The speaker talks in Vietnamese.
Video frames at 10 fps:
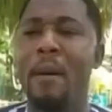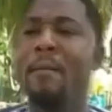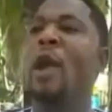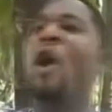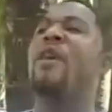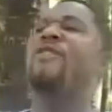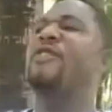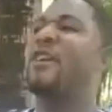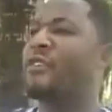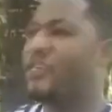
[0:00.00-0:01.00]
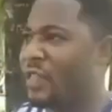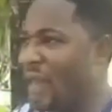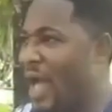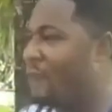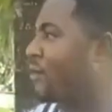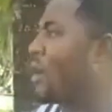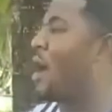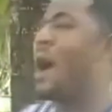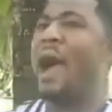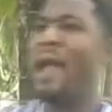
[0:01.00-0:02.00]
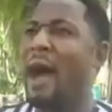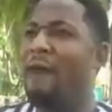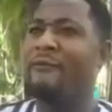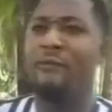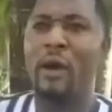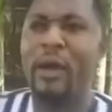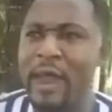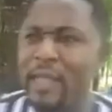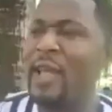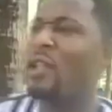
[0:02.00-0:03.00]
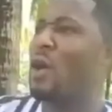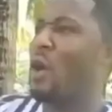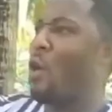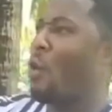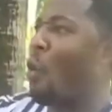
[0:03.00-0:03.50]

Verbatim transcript: Bởi vì trong cuộc sống thông thường, tôi phải làm rất nhiều cho gia đình tôi.